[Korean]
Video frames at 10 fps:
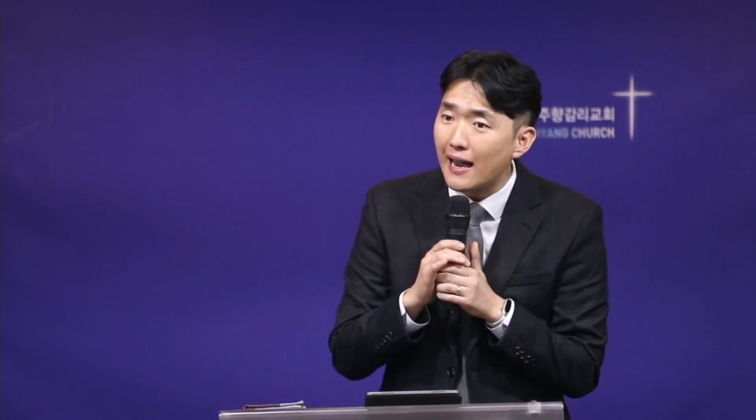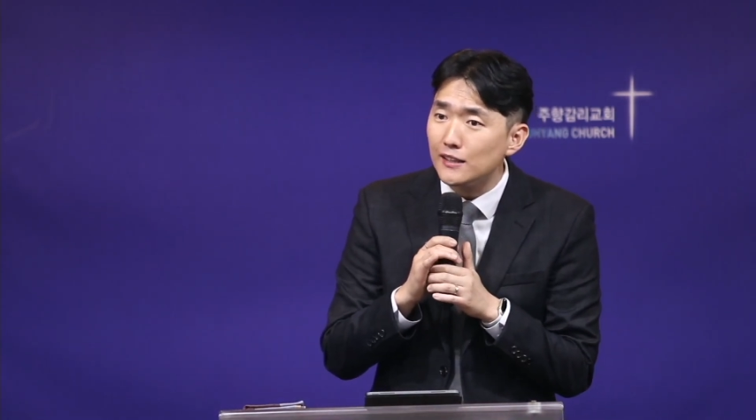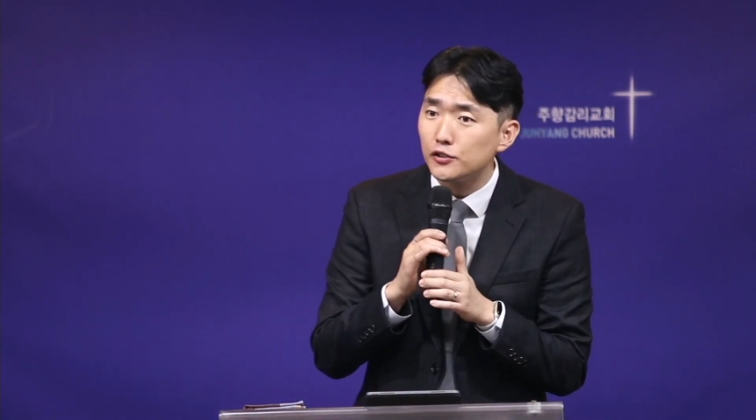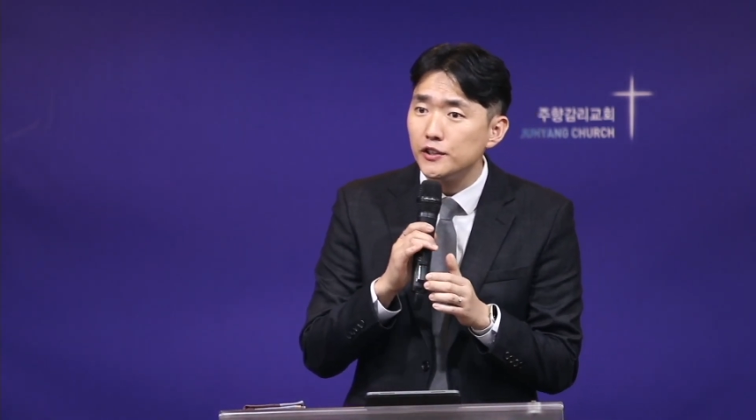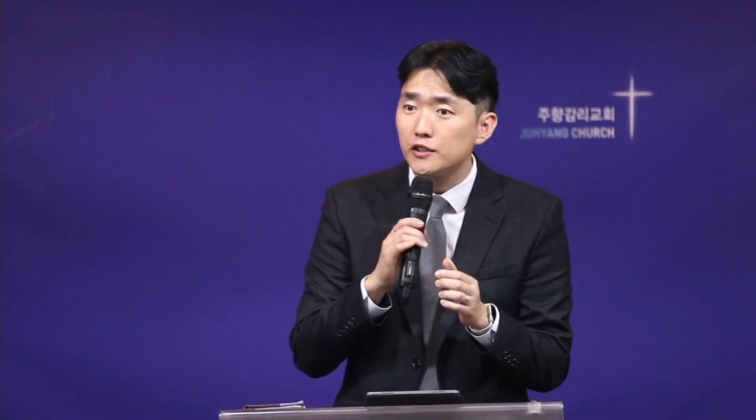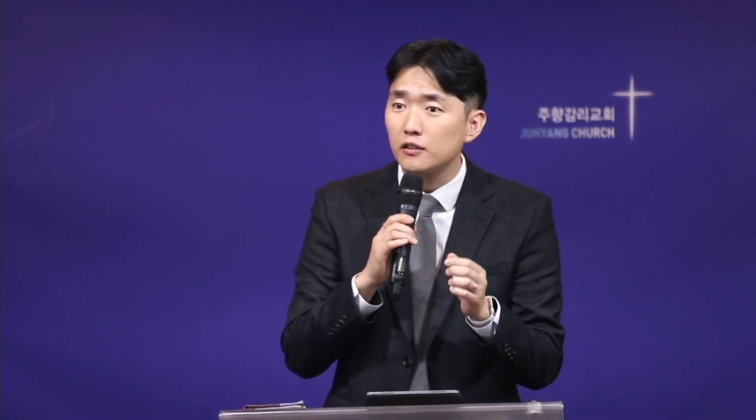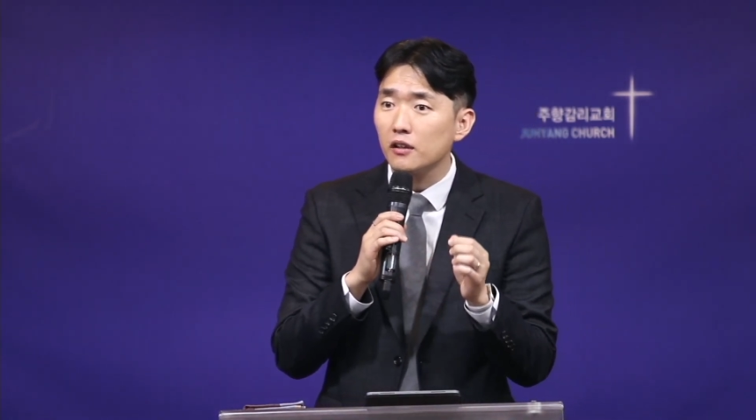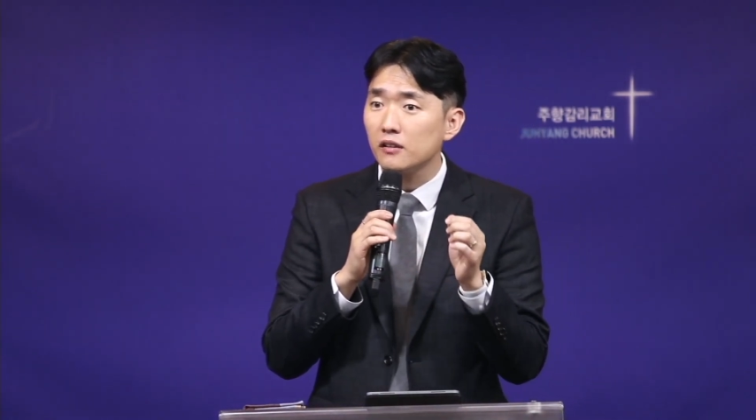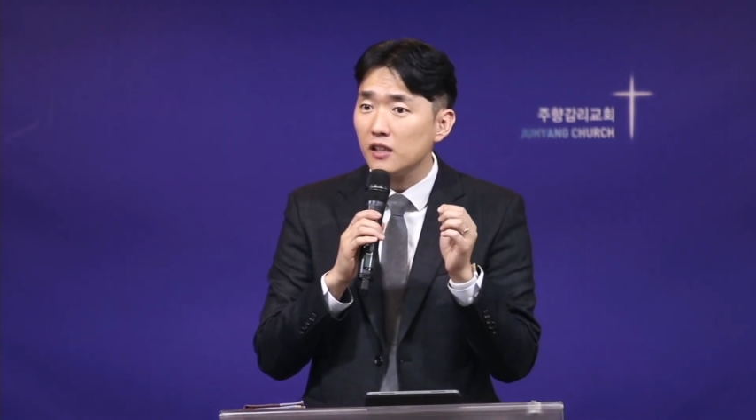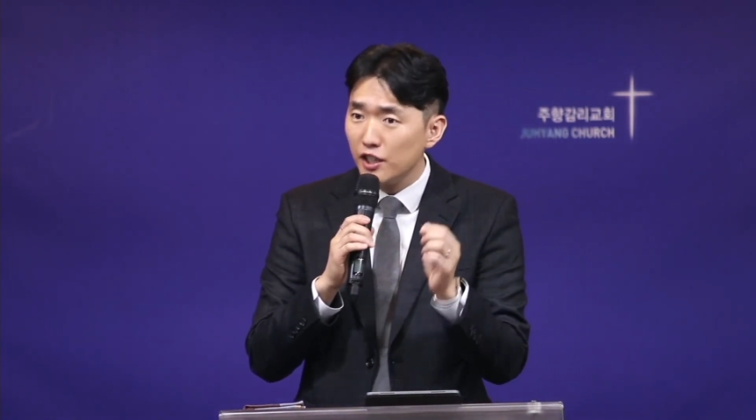할 수
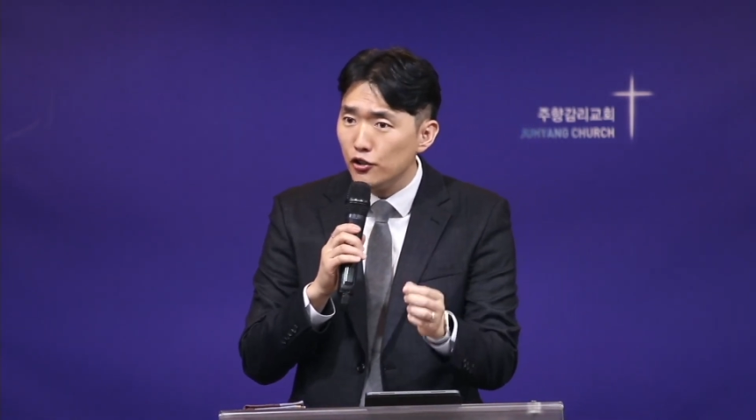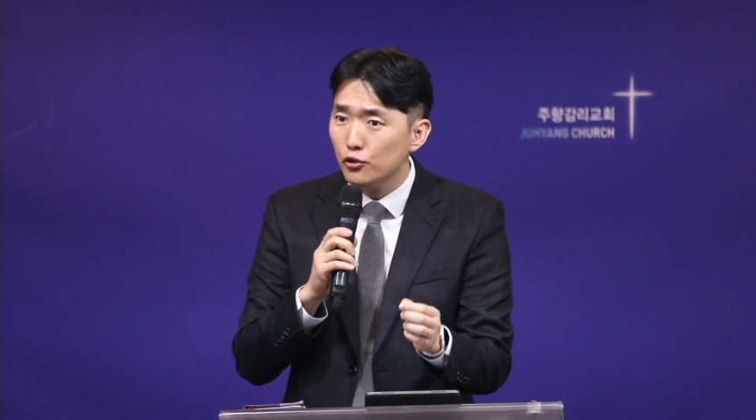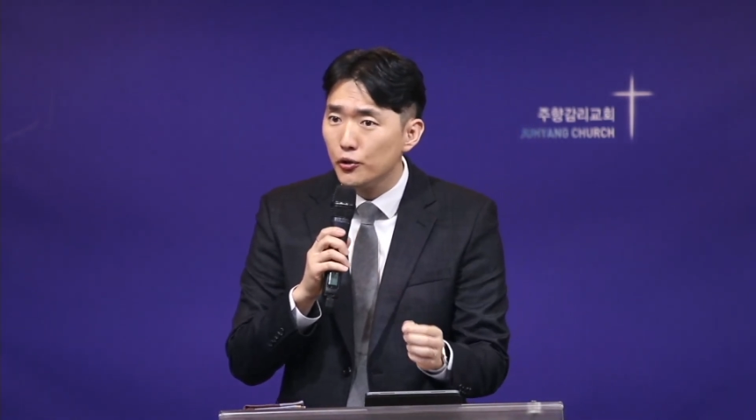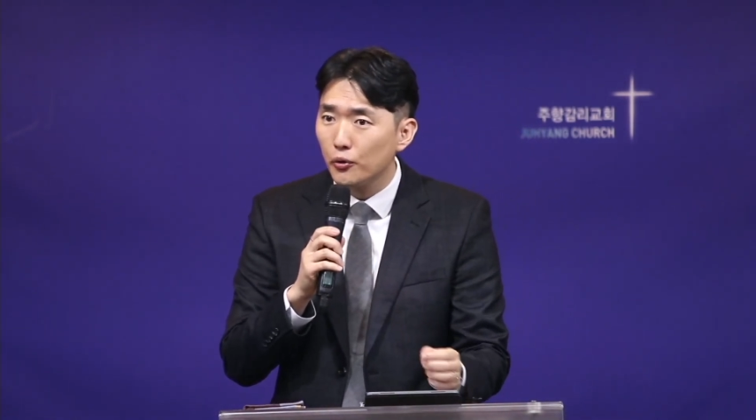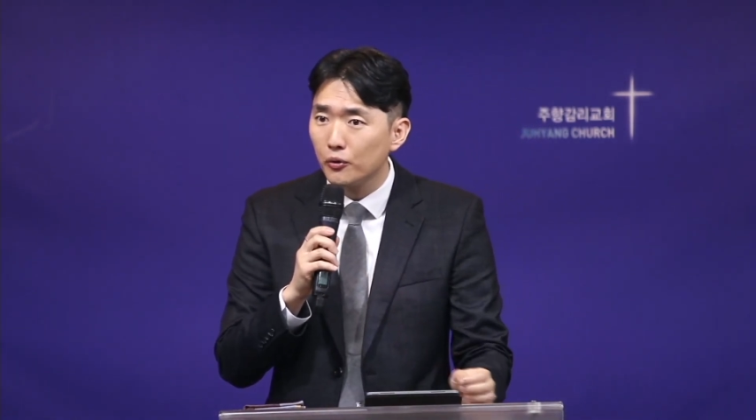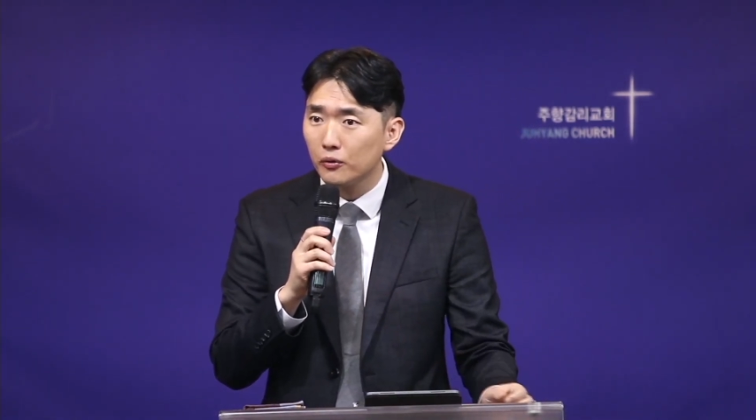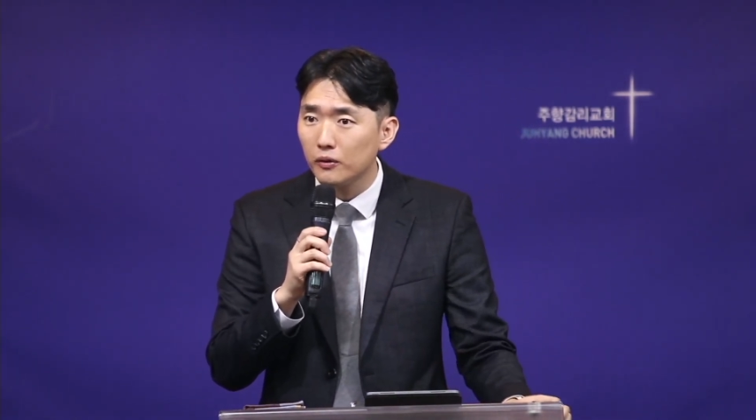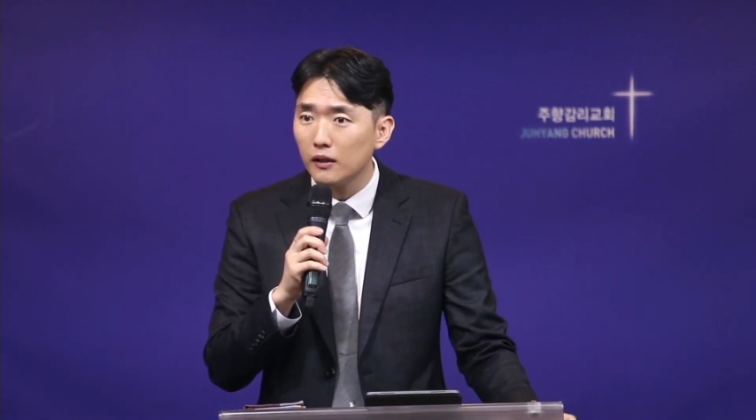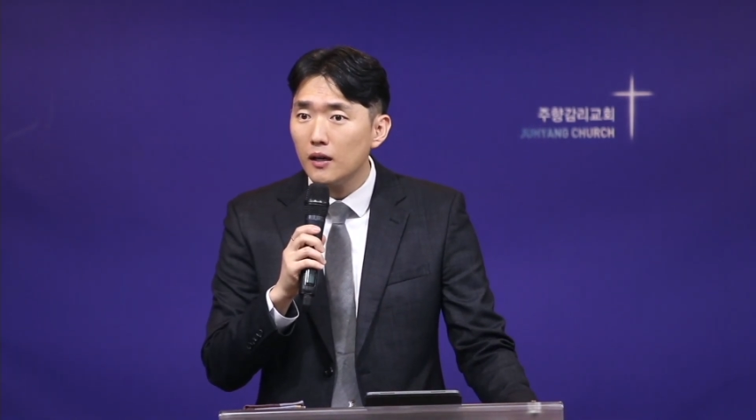있었던 이유요.